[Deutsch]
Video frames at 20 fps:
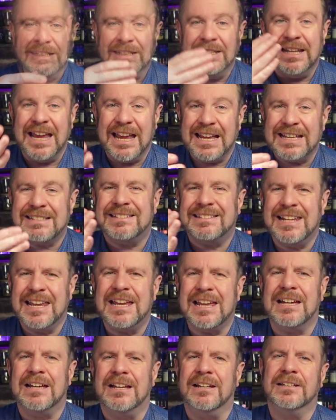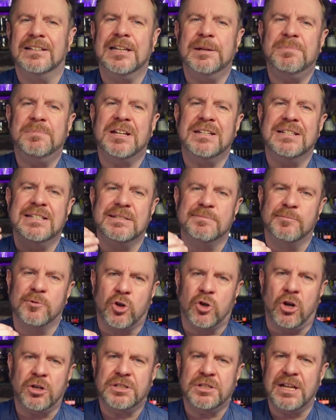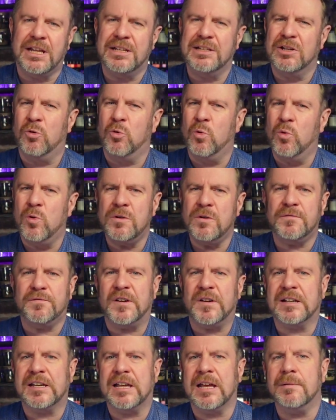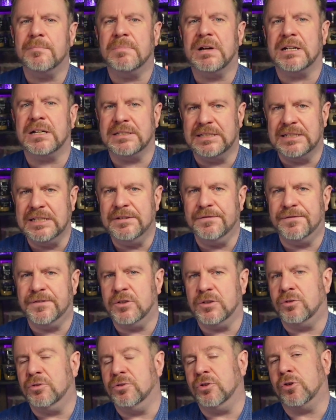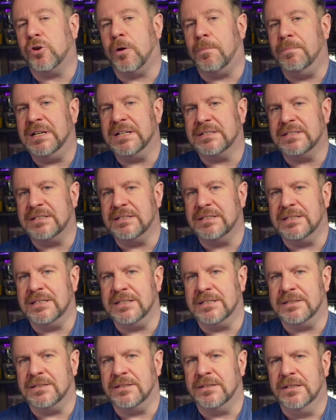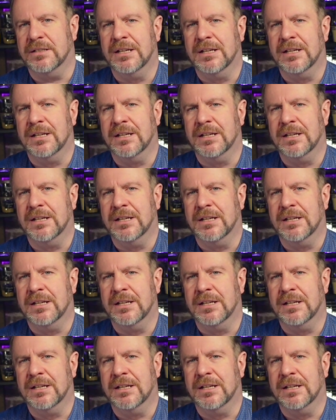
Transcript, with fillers: Erst der gibt an diesem Cocktail eine unverkennbare Tiefe und eine Komplexität.